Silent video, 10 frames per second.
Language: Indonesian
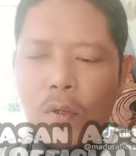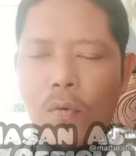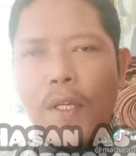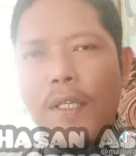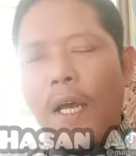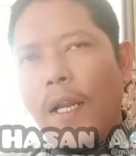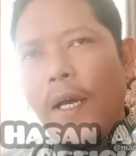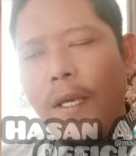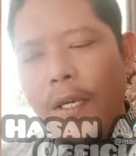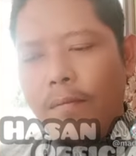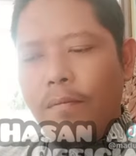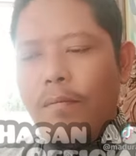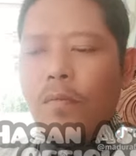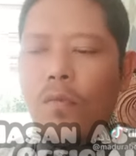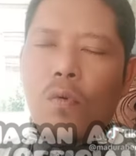warijalil ghaib
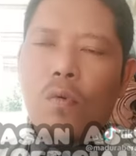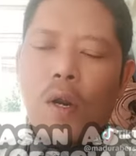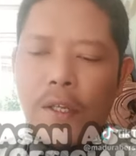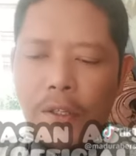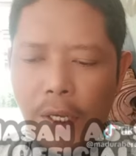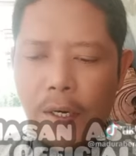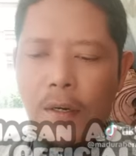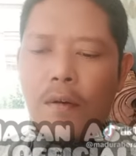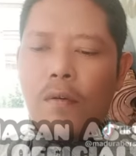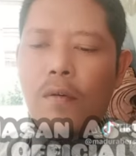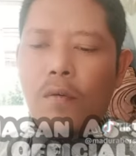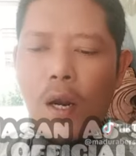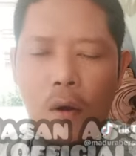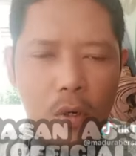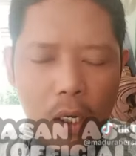wal khidir
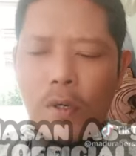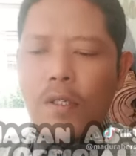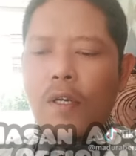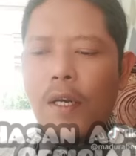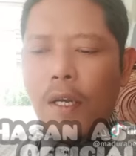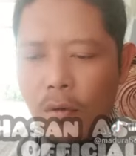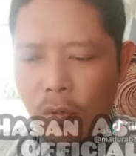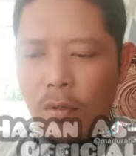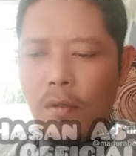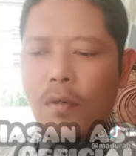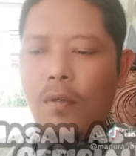wal awliya was salihun